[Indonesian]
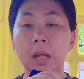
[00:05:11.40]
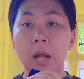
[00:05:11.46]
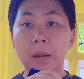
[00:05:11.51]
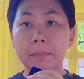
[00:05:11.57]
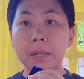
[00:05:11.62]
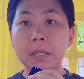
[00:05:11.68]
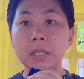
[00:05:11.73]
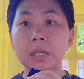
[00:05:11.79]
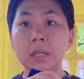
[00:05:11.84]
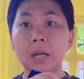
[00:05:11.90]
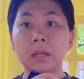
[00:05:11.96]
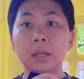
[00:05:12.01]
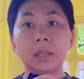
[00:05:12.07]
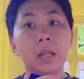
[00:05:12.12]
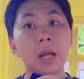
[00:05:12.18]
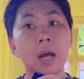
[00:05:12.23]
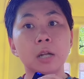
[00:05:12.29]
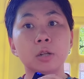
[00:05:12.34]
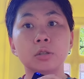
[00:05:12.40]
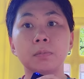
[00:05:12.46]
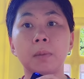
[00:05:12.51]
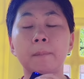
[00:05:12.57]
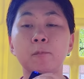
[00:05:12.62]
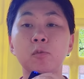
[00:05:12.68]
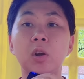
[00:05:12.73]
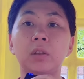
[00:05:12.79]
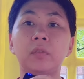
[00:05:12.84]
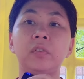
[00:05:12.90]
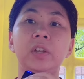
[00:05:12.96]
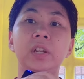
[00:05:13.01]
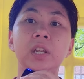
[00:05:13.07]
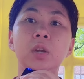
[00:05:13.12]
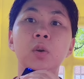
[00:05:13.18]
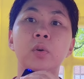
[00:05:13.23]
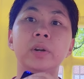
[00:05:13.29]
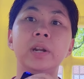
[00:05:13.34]
dengan majikan, kita harus membuat
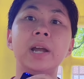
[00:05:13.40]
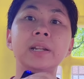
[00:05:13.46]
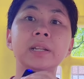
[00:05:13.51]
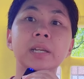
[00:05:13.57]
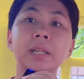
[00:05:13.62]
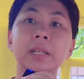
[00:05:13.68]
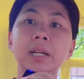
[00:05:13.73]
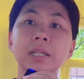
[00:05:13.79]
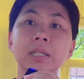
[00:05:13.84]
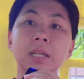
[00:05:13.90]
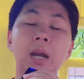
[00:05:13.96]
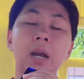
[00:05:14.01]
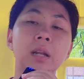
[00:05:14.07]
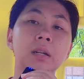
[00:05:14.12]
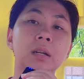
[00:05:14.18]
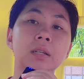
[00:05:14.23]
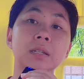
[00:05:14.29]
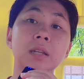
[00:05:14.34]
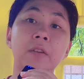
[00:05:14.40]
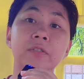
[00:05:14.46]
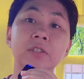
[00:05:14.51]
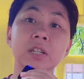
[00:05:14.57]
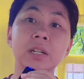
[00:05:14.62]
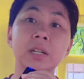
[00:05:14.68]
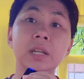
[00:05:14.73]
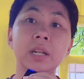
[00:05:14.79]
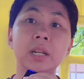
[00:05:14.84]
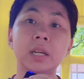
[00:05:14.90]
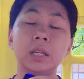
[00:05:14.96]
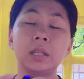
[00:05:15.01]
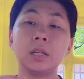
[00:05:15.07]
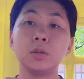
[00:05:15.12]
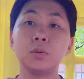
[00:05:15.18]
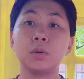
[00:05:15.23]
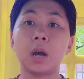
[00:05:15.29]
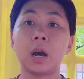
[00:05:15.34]
video dan kita jangan nge-save sendiri.
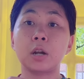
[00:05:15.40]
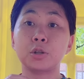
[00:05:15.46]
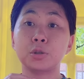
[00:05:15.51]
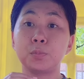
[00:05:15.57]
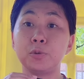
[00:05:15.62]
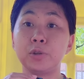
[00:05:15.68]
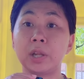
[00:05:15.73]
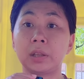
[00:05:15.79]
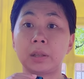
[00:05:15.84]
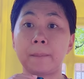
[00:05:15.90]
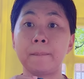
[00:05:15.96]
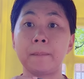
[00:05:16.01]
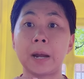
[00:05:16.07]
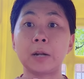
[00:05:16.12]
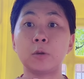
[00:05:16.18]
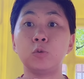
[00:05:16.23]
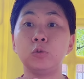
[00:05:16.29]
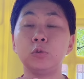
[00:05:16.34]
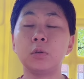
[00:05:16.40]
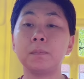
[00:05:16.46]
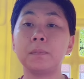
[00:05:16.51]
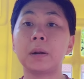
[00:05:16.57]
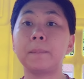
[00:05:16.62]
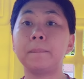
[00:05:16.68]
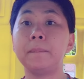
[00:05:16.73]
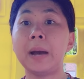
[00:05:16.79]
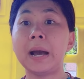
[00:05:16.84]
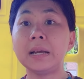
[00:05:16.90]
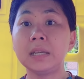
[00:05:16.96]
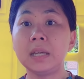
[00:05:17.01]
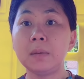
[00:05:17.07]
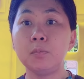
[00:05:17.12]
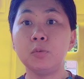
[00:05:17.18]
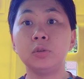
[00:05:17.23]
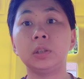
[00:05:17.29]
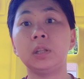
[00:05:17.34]
Kita juga harus punya teman untuk
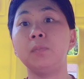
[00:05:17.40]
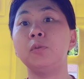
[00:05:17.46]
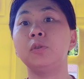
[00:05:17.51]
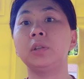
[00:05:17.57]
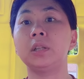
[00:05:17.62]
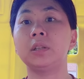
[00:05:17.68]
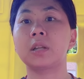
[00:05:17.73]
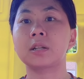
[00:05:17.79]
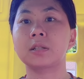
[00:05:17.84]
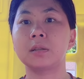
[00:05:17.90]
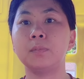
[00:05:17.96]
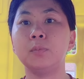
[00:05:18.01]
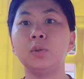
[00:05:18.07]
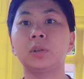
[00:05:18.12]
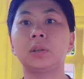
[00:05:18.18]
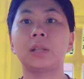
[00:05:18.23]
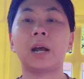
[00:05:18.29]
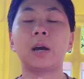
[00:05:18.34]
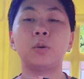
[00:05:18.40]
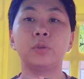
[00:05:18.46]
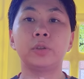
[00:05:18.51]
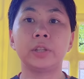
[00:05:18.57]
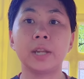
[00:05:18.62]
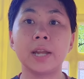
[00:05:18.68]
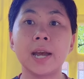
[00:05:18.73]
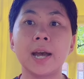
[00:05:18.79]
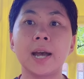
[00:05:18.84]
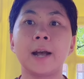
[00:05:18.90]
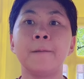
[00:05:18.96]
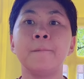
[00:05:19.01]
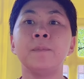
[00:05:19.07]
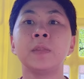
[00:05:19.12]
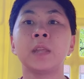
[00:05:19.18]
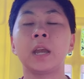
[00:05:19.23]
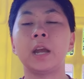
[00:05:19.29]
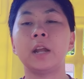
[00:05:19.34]
berbagi bukti-bukti tersebut. Takutnya
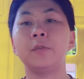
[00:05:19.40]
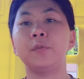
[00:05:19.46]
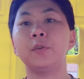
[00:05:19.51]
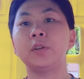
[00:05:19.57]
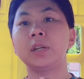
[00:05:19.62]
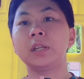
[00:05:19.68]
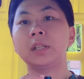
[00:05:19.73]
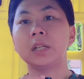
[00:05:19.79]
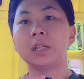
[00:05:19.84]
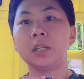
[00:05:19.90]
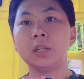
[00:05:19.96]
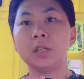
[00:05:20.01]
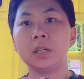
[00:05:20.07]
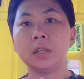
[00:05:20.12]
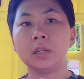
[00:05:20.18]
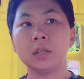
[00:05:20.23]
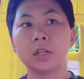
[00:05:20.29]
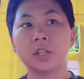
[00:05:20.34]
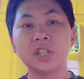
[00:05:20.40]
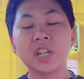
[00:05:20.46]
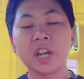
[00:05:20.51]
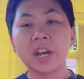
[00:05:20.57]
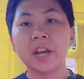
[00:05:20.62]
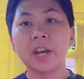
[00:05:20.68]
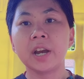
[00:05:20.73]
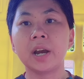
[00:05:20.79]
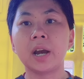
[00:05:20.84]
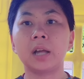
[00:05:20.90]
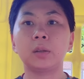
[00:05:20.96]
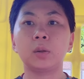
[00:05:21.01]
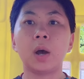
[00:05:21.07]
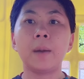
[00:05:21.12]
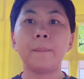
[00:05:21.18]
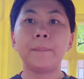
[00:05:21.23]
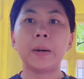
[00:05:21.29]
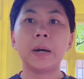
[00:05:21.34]
handphone kita dicek
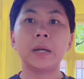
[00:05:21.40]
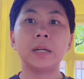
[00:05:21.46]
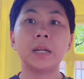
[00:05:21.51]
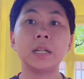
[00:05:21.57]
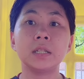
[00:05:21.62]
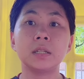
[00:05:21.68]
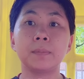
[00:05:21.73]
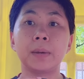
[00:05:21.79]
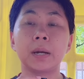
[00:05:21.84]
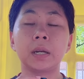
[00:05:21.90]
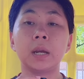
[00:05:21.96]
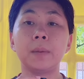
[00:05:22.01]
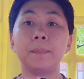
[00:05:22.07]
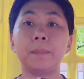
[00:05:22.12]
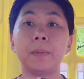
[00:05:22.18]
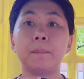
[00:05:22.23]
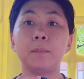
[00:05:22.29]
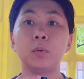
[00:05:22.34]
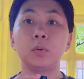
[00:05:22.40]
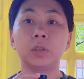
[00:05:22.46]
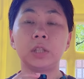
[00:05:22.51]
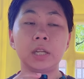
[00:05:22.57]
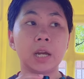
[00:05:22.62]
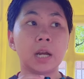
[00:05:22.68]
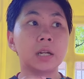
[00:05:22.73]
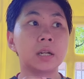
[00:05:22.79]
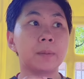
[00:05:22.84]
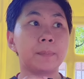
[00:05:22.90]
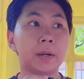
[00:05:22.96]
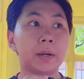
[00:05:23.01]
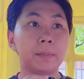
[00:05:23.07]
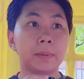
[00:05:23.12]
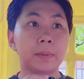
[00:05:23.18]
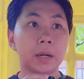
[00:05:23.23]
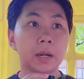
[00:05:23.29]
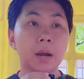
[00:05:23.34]
atau apa dan sebagai pembuktian
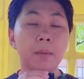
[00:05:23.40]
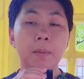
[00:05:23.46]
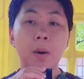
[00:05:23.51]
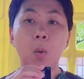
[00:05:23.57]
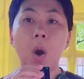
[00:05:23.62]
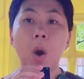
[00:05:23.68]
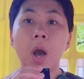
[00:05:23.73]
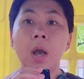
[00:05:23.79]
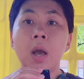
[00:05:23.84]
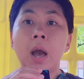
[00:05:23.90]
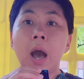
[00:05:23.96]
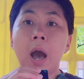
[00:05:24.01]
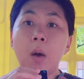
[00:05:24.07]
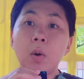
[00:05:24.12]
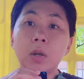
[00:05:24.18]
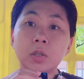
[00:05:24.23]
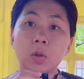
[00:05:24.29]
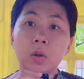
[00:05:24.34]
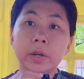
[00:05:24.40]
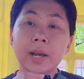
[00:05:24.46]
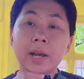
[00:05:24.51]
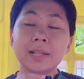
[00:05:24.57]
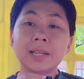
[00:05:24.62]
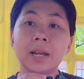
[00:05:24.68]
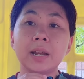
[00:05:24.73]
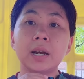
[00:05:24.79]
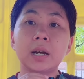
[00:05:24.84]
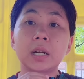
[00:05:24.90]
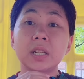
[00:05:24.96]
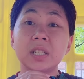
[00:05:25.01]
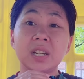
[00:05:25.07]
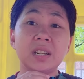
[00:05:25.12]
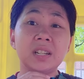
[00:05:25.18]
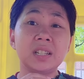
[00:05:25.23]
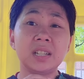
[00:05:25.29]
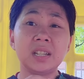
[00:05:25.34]
kepada mereka bahwa awas loh ya, saya
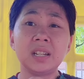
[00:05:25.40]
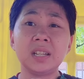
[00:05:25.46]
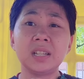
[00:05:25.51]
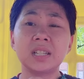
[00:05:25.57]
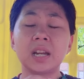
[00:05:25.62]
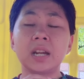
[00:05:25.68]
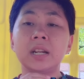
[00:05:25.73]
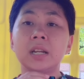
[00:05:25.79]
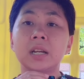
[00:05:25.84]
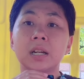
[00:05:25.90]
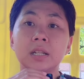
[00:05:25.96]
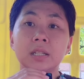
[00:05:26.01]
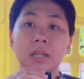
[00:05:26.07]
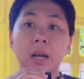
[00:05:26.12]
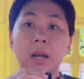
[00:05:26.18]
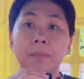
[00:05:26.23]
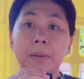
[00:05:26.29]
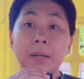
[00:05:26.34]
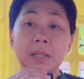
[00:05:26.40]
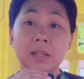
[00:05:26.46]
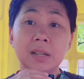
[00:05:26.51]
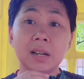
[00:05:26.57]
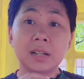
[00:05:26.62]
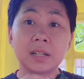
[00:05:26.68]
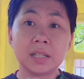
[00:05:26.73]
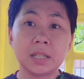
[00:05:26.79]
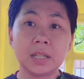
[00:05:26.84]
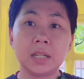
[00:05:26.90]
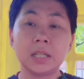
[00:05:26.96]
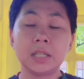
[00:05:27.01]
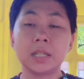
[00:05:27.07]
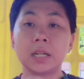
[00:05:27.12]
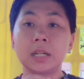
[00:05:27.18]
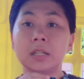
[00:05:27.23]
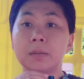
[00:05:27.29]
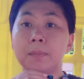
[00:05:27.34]
kerja di sini, saya dikerjakan majikan di sini.
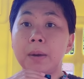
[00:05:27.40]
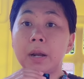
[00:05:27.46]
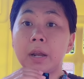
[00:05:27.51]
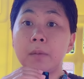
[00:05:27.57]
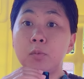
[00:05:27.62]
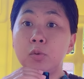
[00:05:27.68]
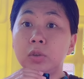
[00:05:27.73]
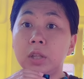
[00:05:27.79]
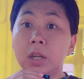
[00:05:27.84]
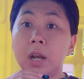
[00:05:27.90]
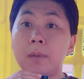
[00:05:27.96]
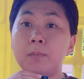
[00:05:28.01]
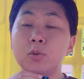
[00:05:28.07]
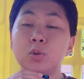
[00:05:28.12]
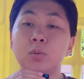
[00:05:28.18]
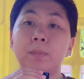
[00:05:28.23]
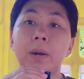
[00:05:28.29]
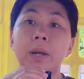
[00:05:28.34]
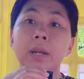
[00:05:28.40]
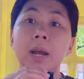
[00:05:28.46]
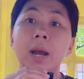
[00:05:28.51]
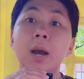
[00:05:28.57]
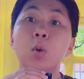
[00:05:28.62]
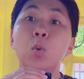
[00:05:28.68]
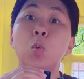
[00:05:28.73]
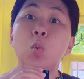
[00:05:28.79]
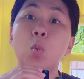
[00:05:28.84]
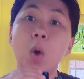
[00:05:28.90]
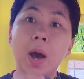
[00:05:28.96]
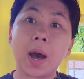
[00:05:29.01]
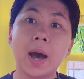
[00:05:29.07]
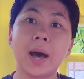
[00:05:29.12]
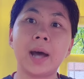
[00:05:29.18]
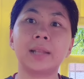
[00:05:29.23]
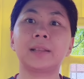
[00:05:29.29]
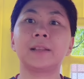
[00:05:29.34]
Jadi sebagai bukti kamu supaya
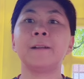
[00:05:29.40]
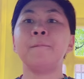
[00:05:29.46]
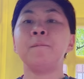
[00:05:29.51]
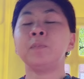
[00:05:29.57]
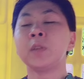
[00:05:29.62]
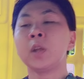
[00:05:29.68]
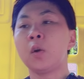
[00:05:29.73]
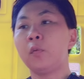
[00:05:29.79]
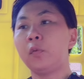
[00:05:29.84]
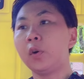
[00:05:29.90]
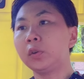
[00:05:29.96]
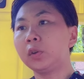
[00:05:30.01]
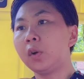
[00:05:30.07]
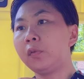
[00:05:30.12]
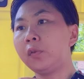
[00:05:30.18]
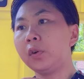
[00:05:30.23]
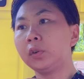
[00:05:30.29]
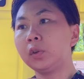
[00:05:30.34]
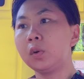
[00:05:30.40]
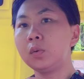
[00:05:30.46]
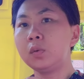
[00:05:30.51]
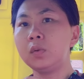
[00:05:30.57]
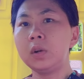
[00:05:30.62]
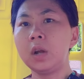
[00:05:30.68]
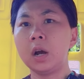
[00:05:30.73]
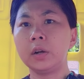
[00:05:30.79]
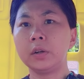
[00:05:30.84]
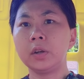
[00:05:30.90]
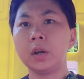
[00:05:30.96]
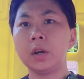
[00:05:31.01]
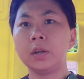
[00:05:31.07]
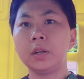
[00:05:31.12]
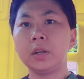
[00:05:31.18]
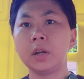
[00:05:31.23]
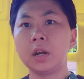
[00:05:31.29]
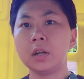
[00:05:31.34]
kuat foto-foto gudangnya
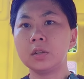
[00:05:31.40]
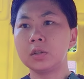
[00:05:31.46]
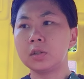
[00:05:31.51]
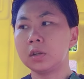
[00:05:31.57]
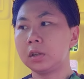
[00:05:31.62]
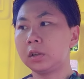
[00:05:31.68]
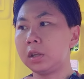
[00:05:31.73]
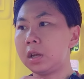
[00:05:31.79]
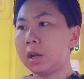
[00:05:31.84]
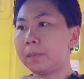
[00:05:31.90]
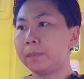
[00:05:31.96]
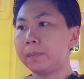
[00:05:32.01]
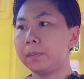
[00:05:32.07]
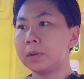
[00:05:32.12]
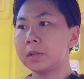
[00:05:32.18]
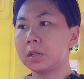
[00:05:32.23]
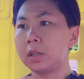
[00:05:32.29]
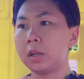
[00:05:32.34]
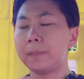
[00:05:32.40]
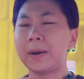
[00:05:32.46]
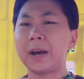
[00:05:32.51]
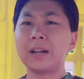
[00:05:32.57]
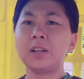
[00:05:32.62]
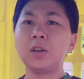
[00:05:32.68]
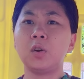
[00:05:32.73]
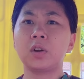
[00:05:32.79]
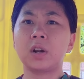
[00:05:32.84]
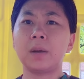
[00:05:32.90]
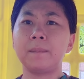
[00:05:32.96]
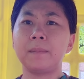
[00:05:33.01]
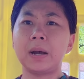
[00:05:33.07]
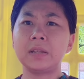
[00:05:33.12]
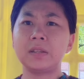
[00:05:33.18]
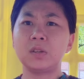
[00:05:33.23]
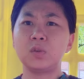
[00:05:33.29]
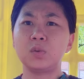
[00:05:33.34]
ini kan setiap setiap hari orang
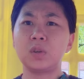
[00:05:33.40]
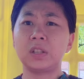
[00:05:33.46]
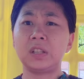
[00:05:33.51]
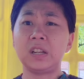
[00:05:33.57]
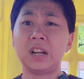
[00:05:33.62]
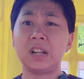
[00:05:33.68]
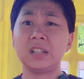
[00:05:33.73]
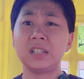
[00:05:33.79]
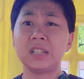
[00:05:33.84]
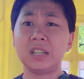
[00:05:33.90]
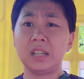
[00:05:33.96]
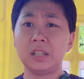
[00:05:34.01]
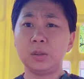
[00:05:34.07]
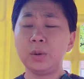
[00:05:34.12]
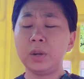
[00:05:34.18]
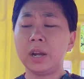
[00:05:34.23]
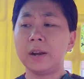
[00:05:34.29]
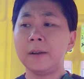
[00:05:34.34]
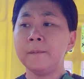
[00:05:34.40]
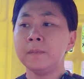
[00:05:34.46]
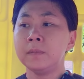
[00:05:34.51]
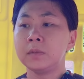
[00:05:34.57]
mbaknya juga tinggal di situ ya.